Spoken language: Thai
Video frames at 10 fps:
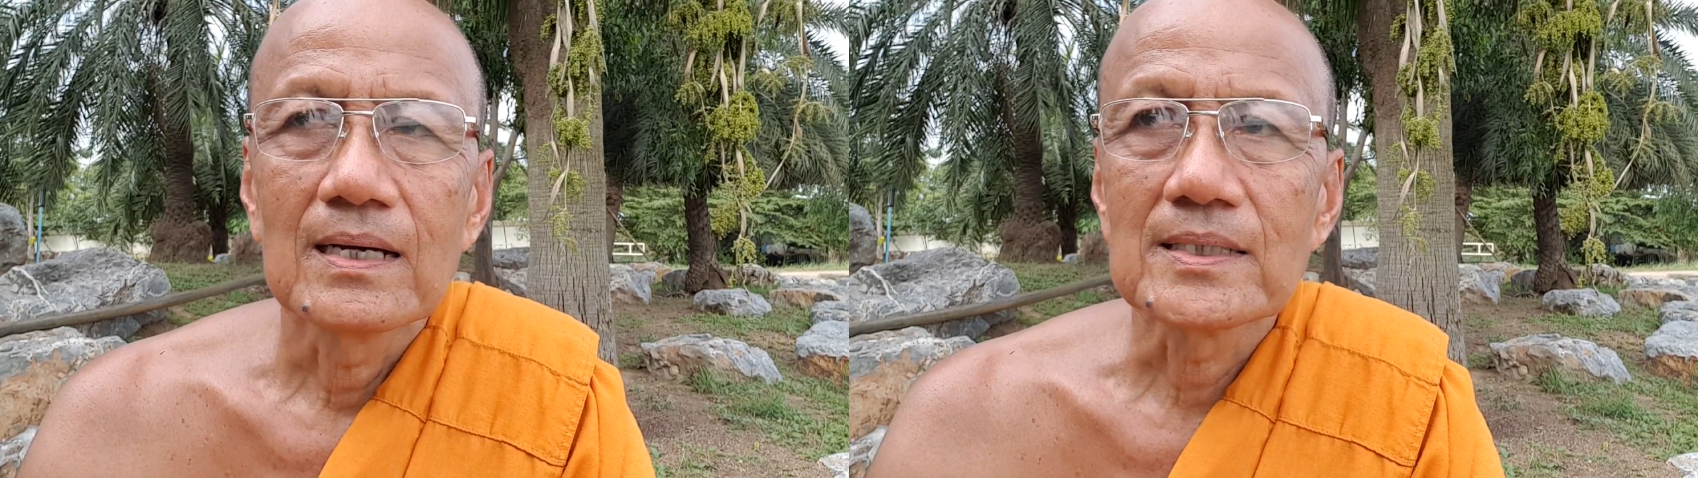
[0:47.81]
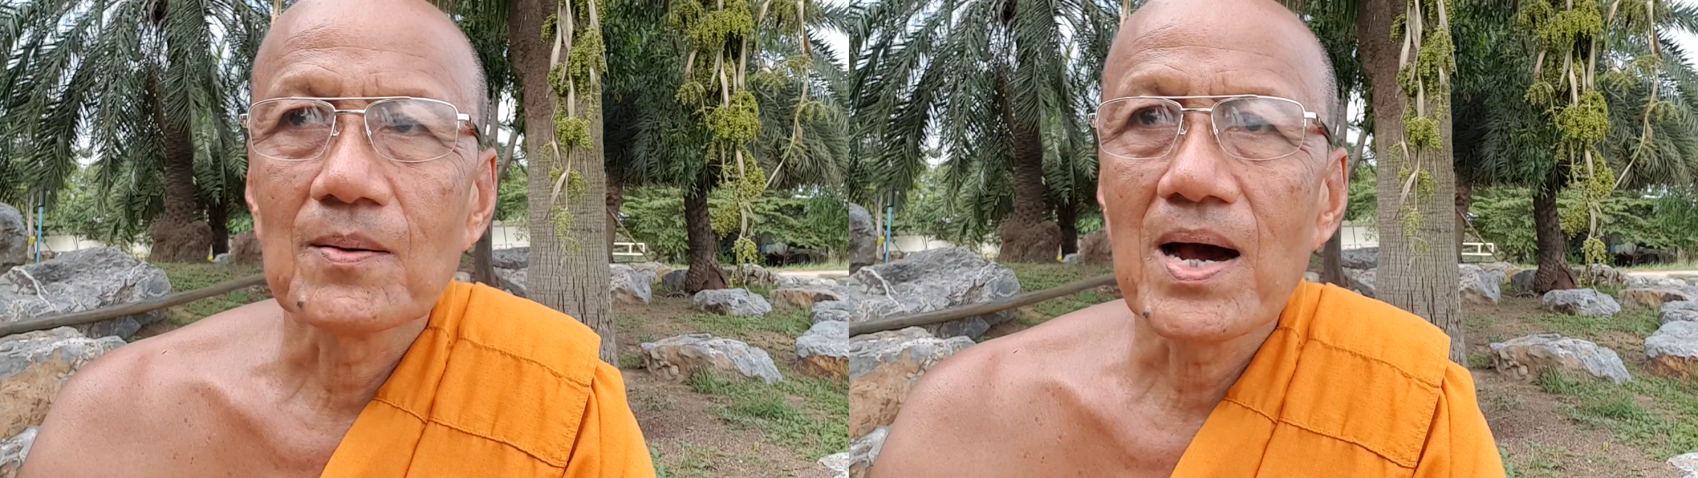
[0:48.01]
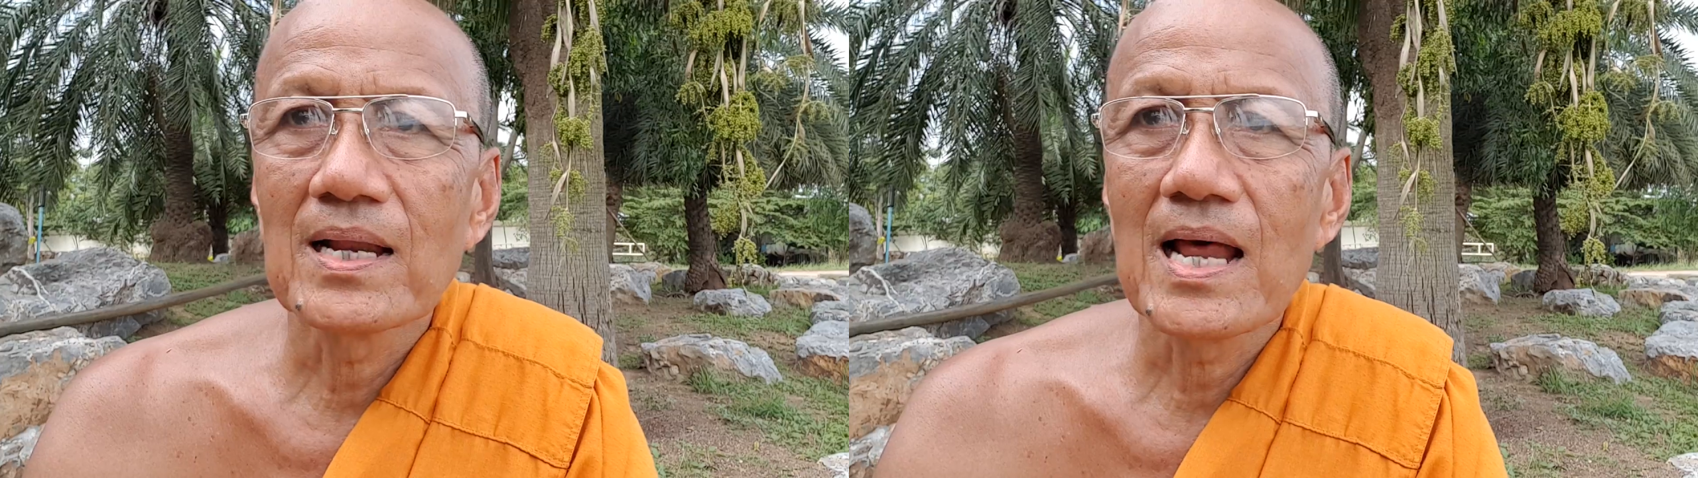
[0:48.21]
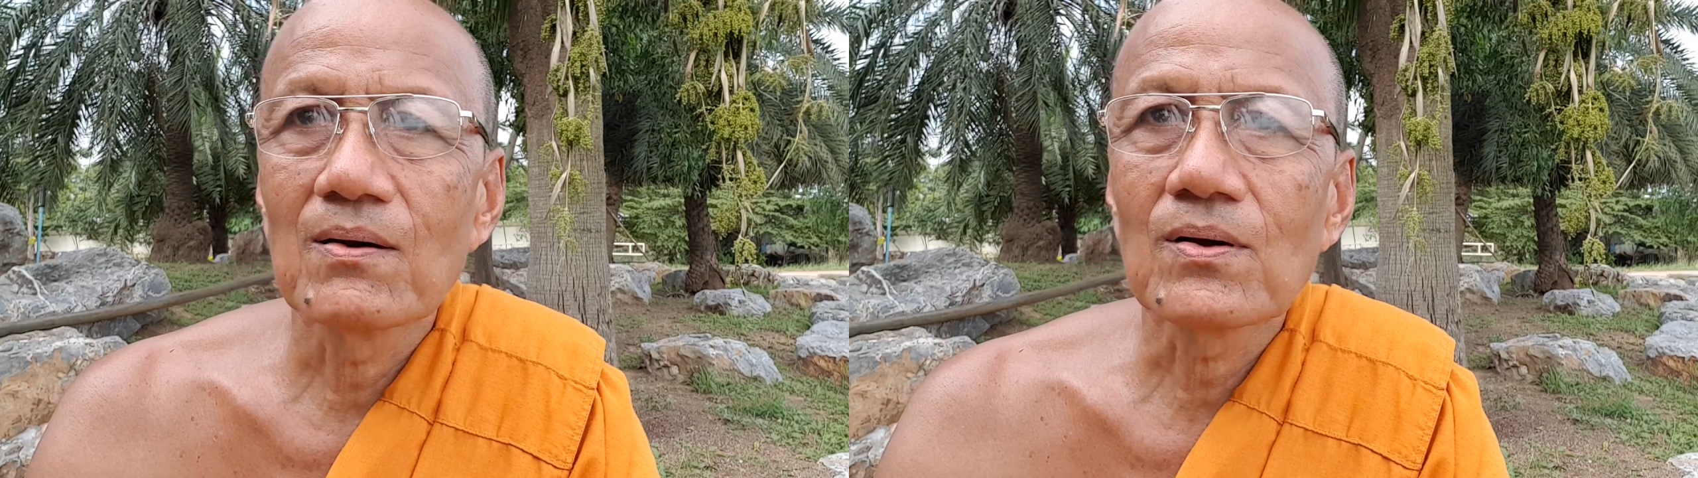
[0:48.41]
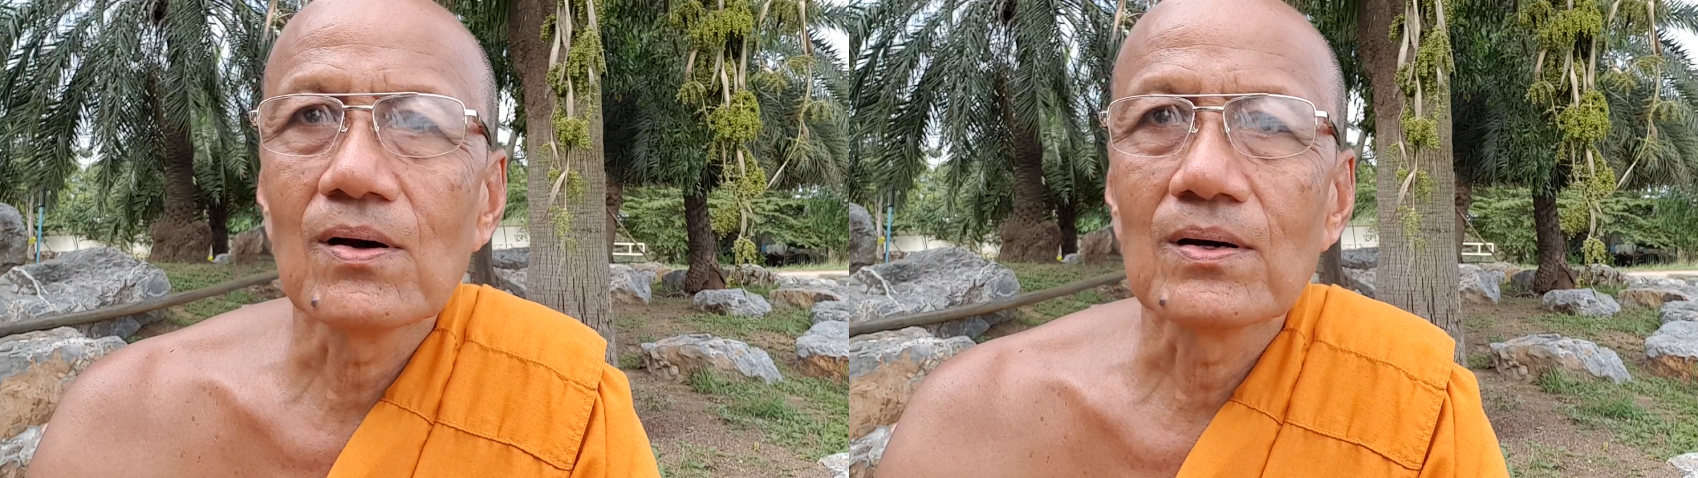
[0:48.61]
ชาวบ้านเรา
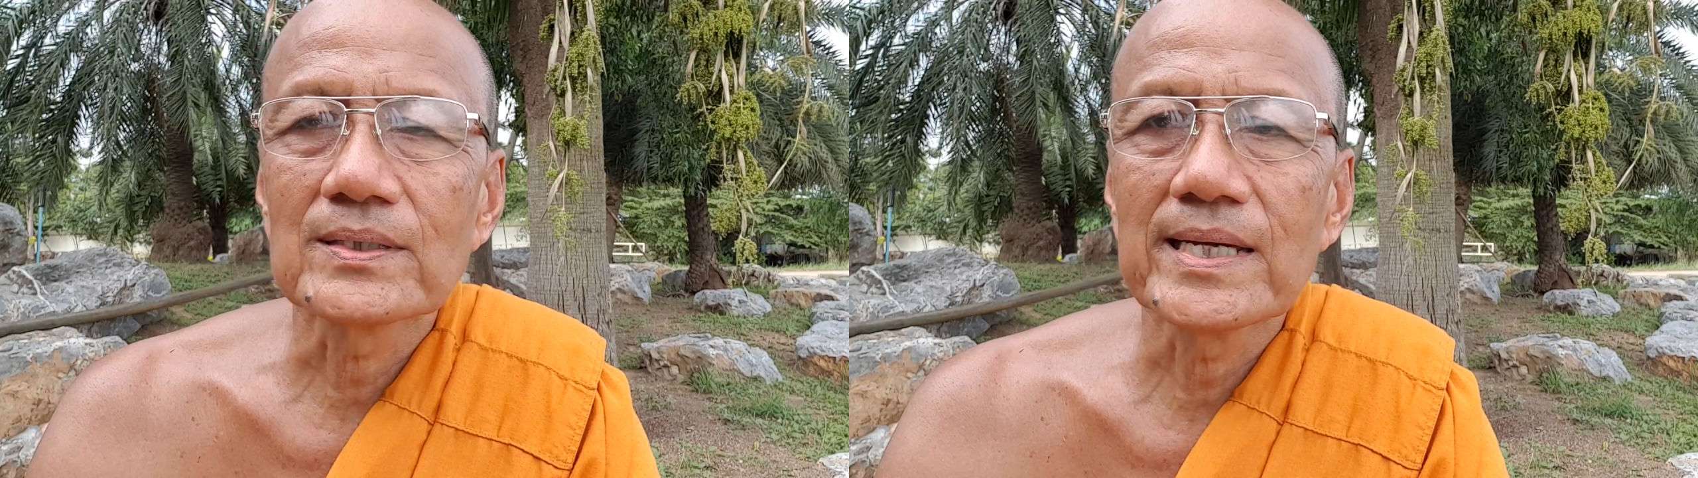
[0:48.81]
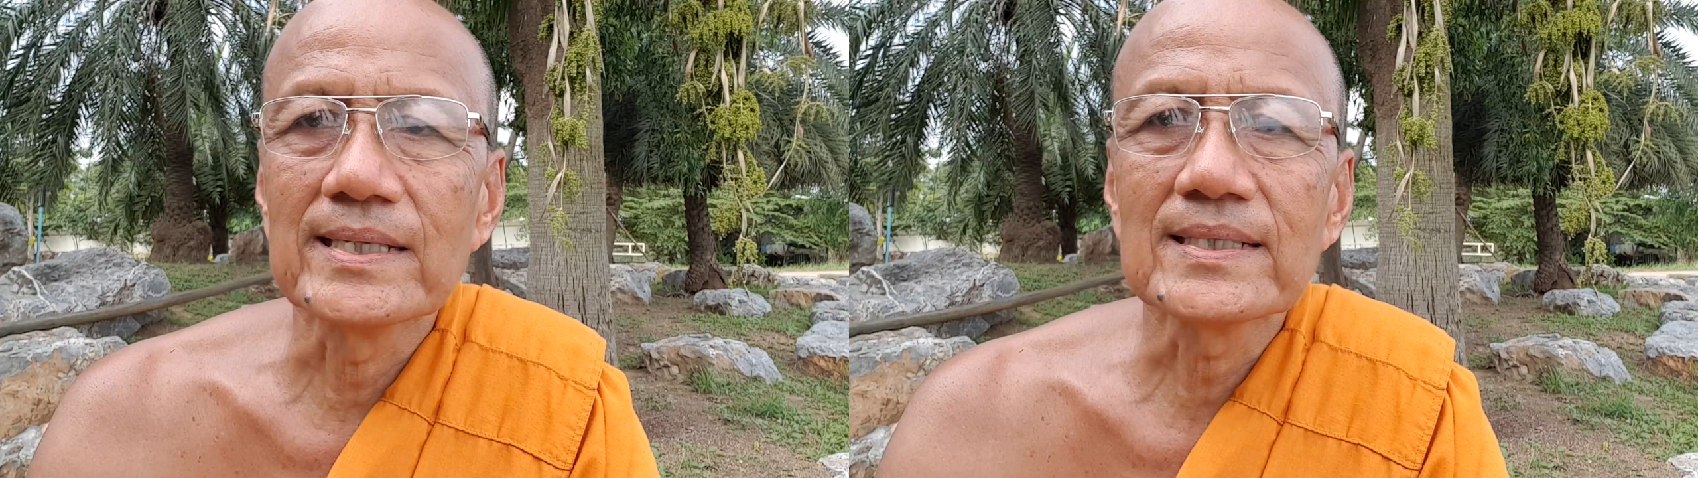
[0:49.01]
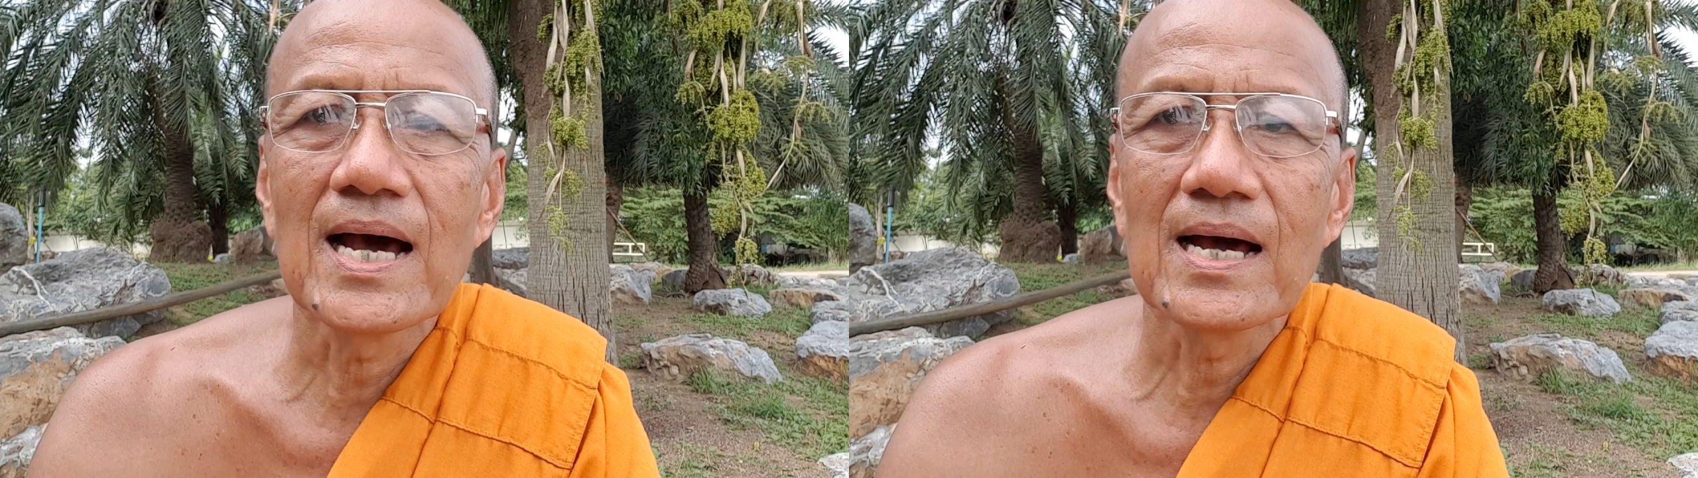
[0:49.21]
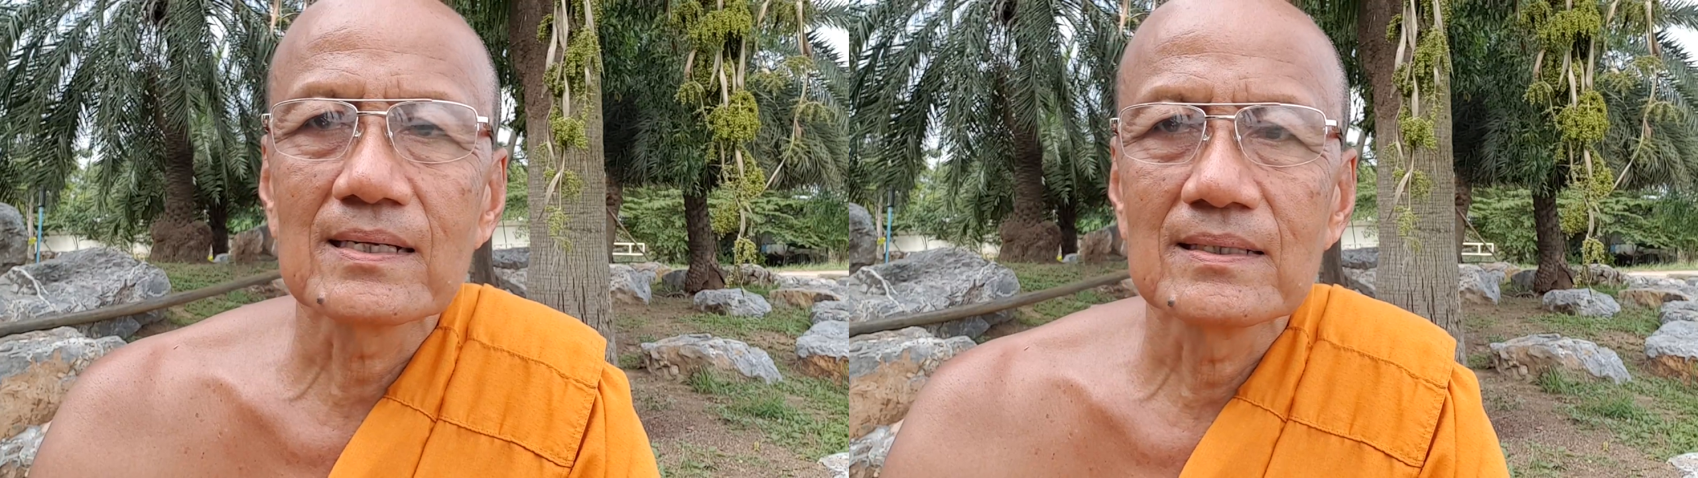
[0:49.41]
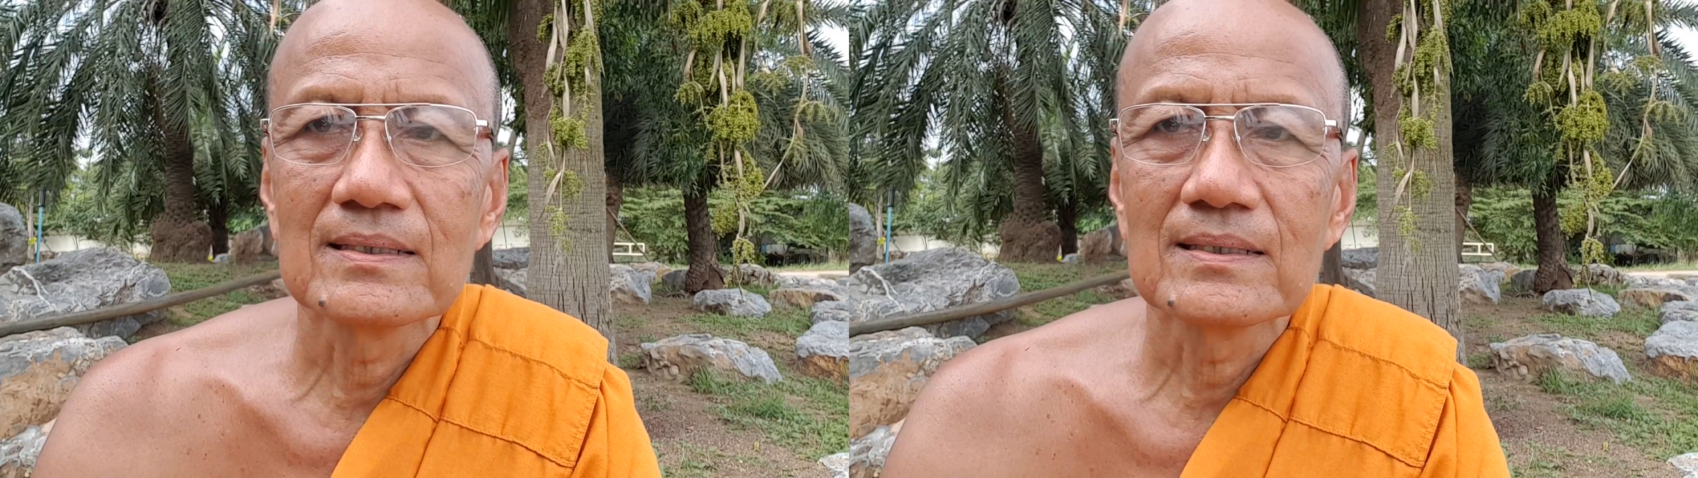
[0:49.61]
ก็จะเห็นถาด